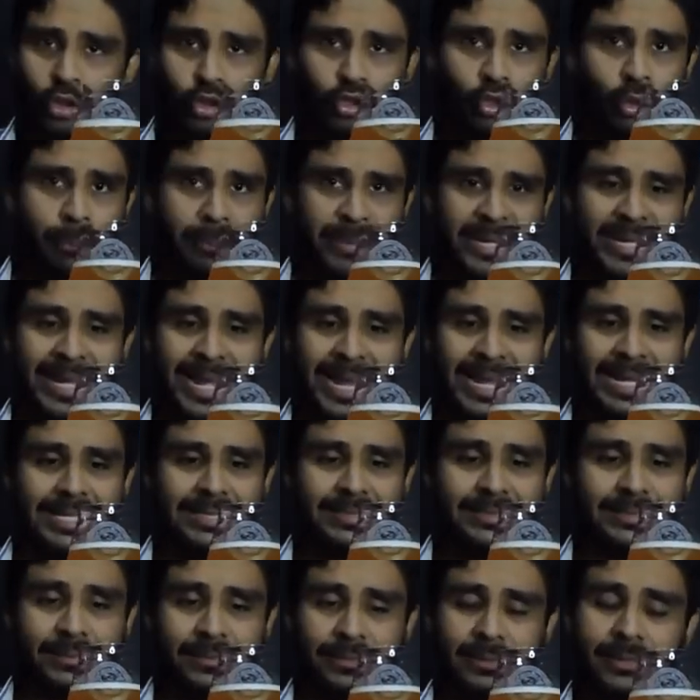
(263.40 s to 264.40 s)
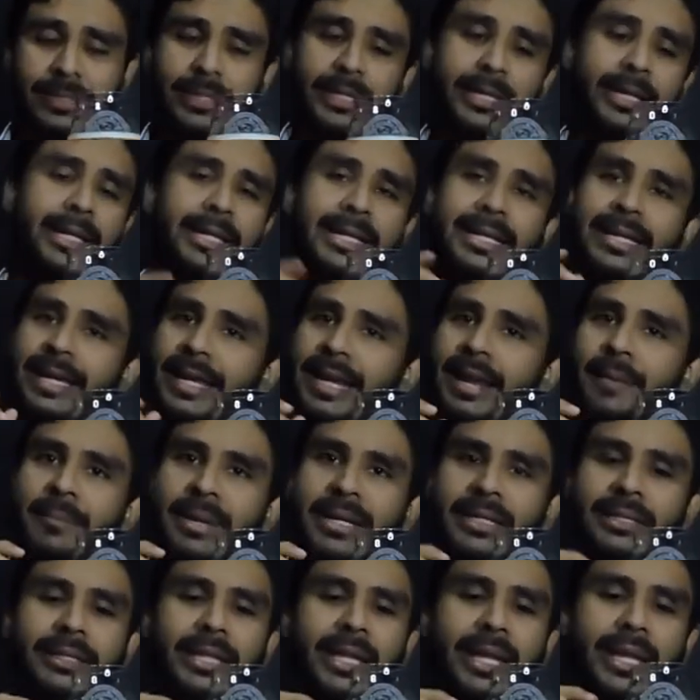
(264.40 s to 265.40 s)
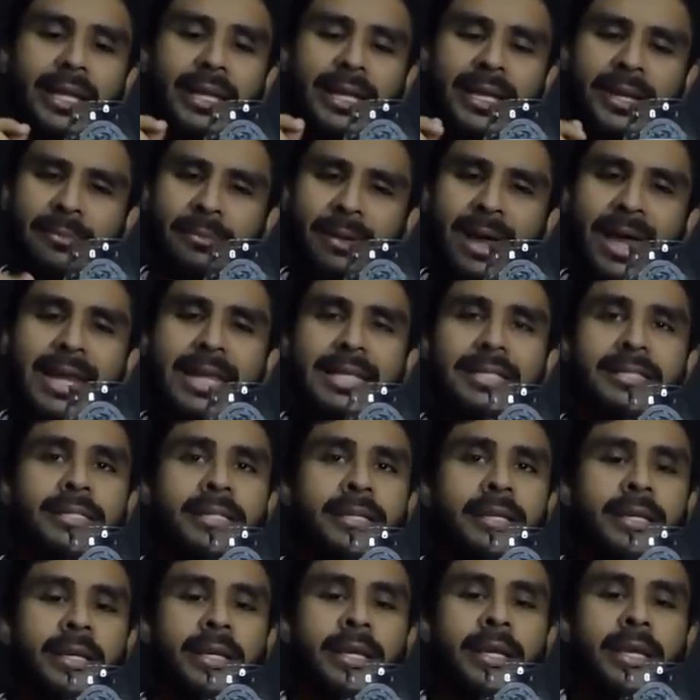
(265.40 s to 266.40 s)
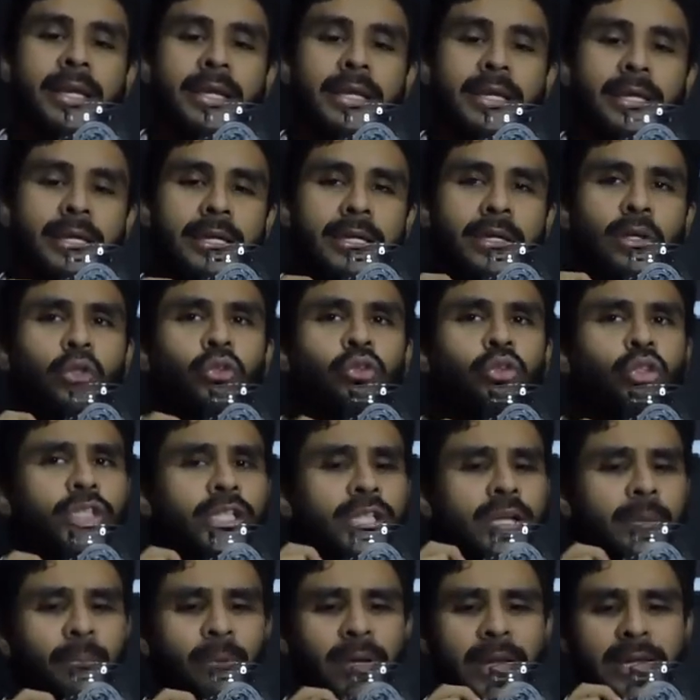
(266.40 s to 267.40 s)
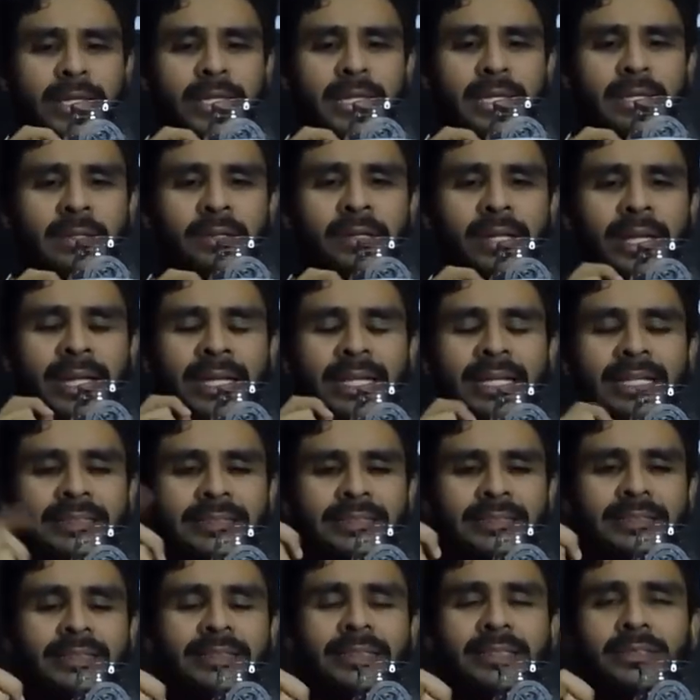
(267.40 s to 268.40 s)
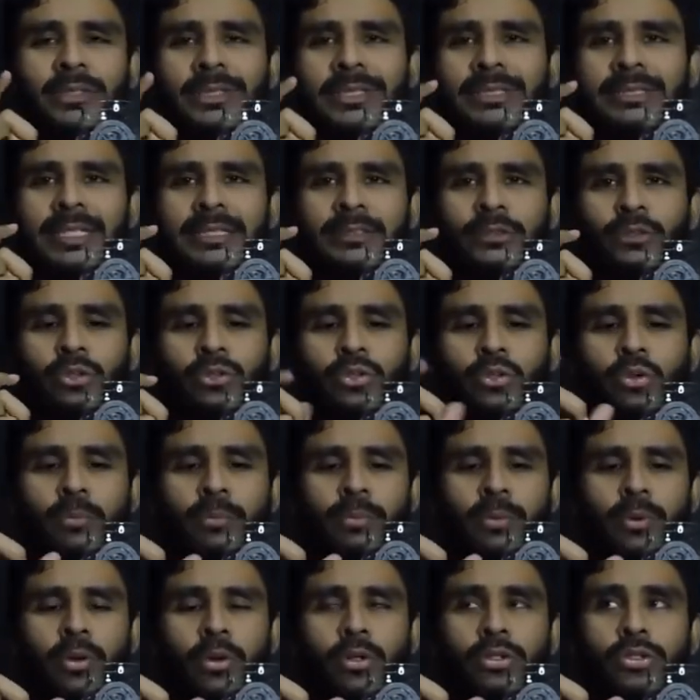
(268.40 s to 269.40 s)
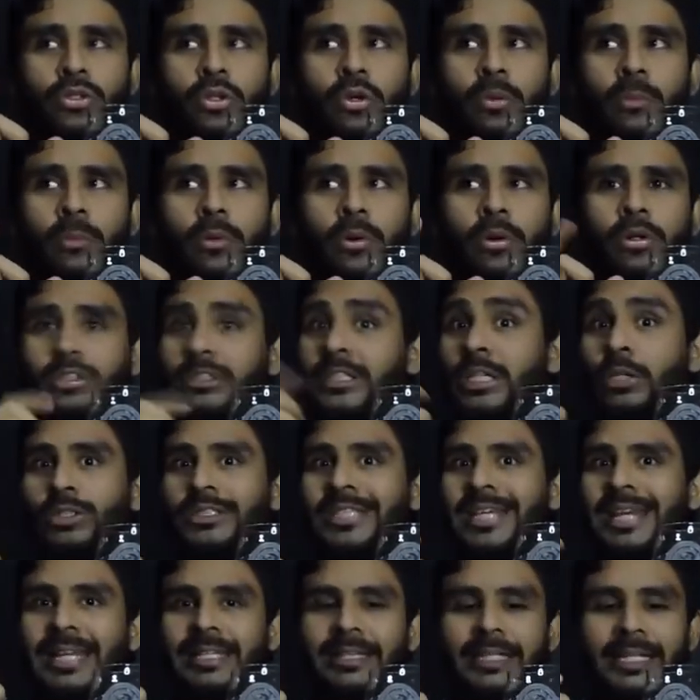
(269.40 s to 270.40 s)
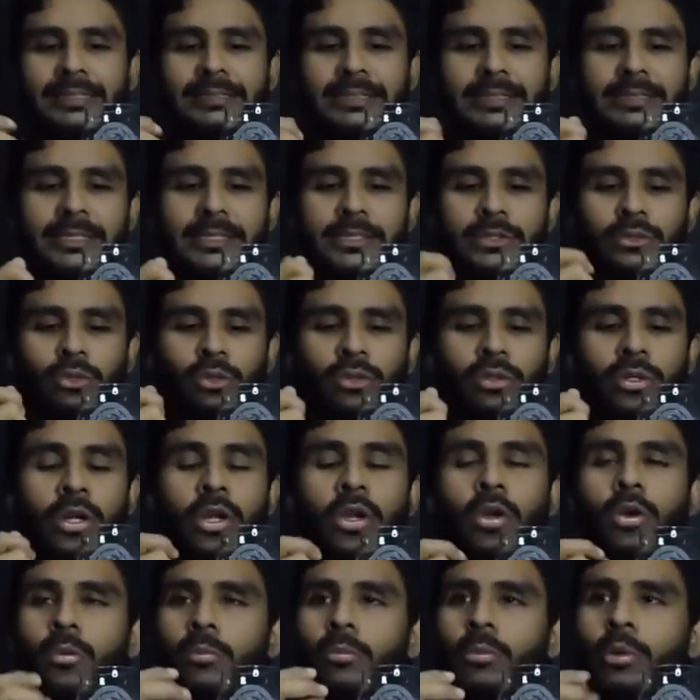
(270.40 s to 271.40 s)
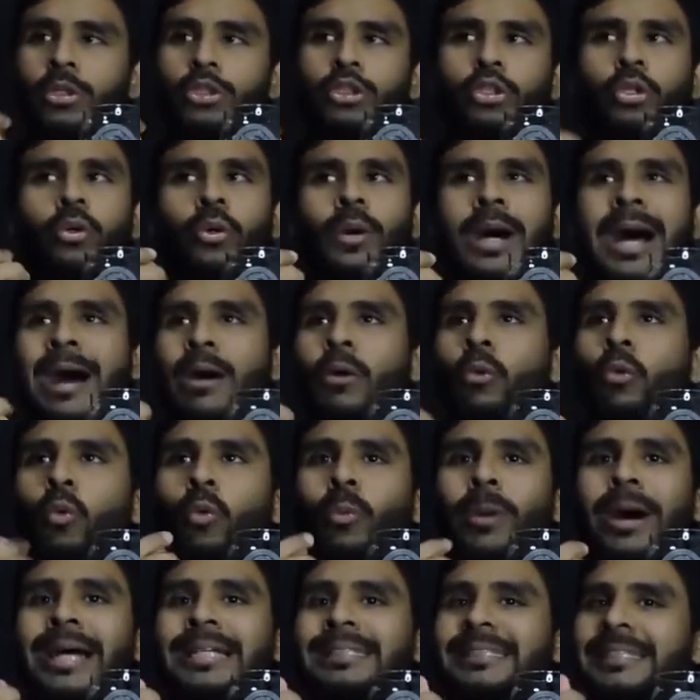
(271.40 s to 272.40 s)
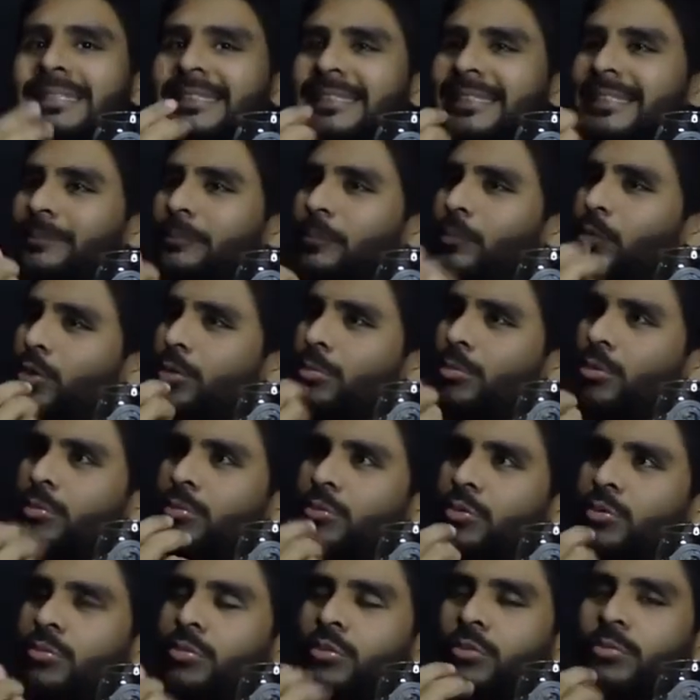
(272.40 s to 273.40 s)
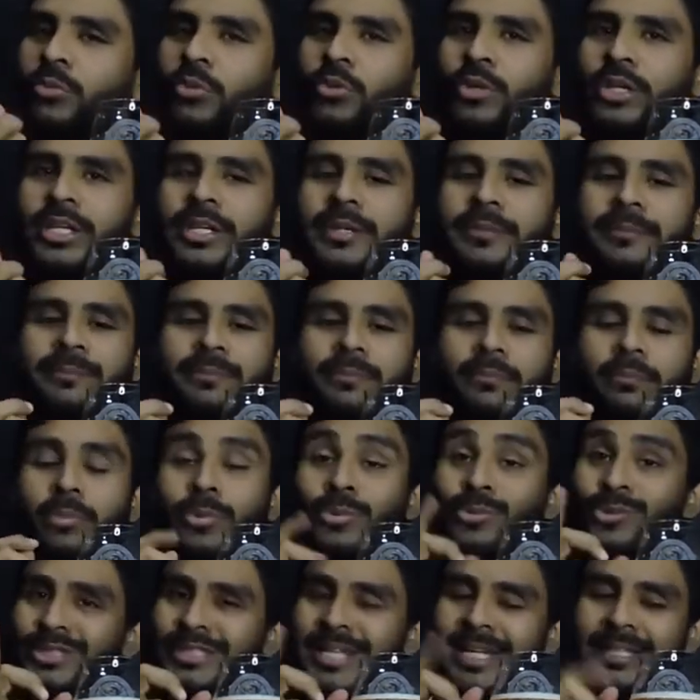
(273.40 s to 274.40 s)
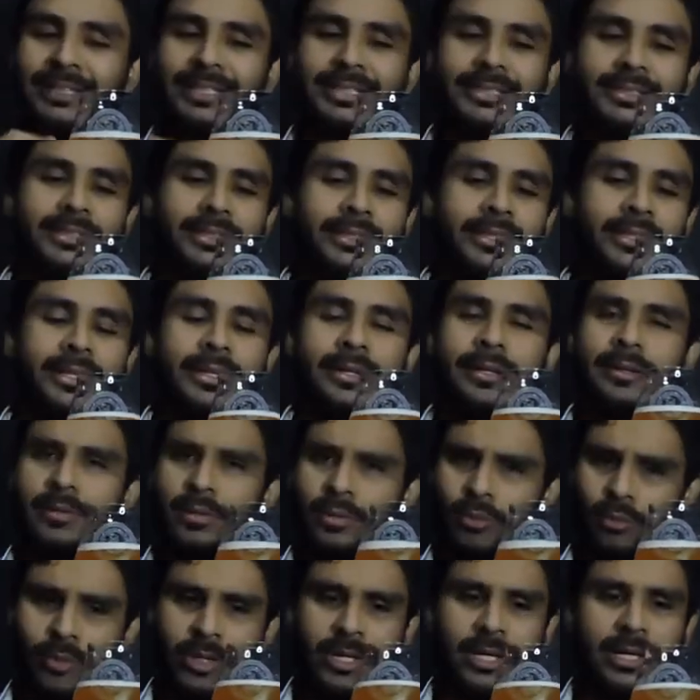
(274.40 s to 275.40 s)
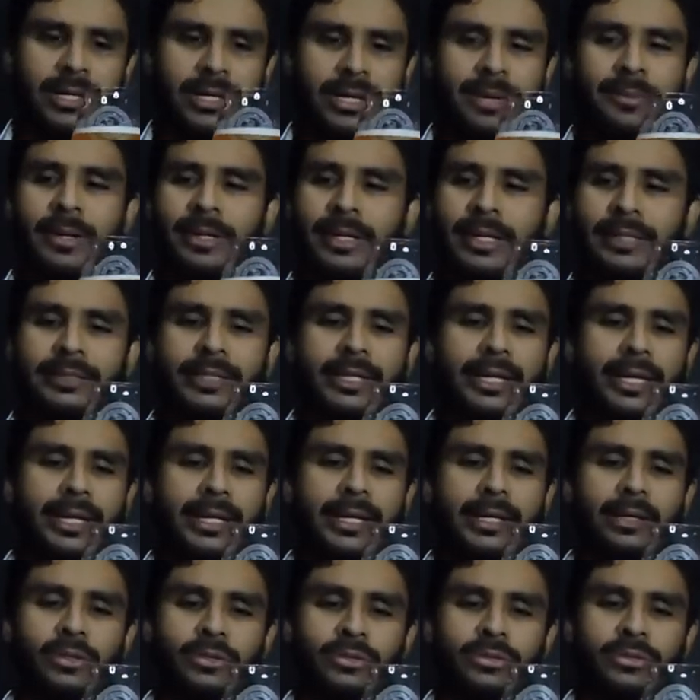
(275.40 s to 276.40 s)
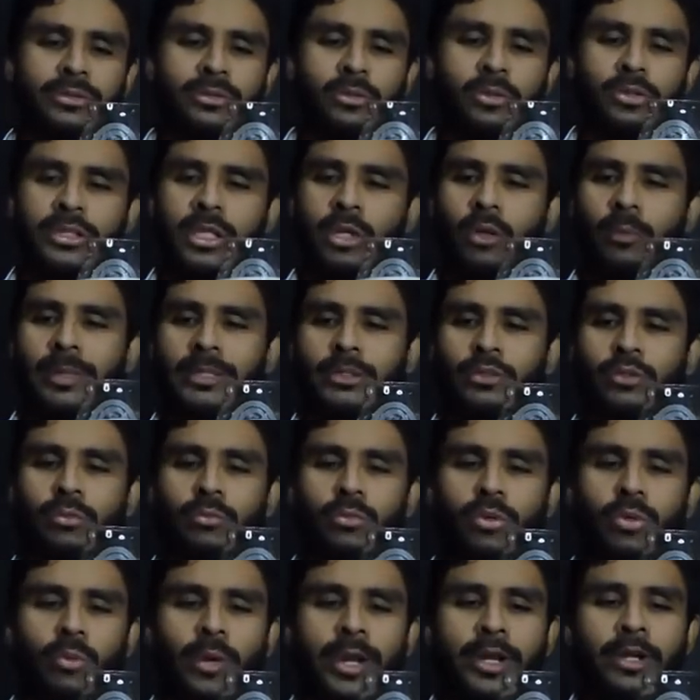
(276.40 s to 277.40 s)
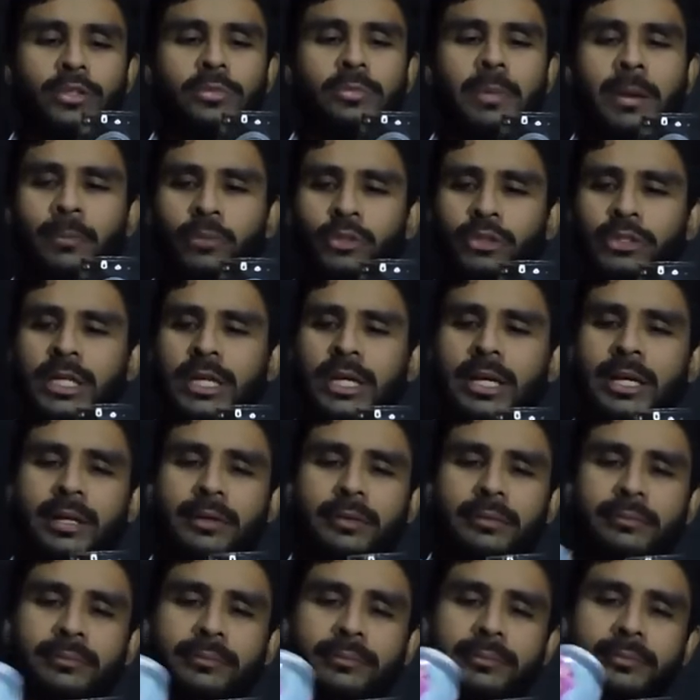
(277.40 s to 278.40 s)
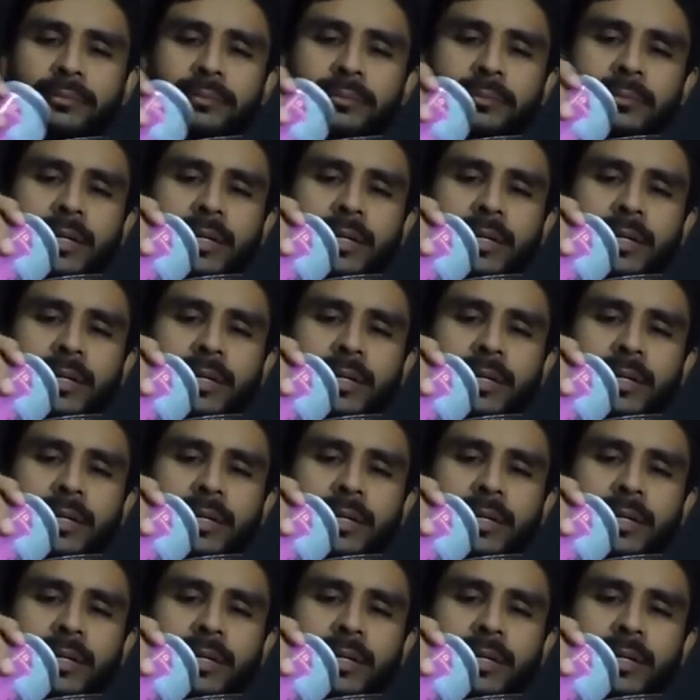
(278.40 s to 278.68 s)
muy tropicales, eh, ligeramente herbales. E incluso tiene por ahí eh, estas sensaciones de estos lúpulos como los neozelandeses, que son mucho a uvas, así muy, muy, muy, muy, muy punzantes. Huele, la verdad que los, aromas son muy buenos. Vamos a,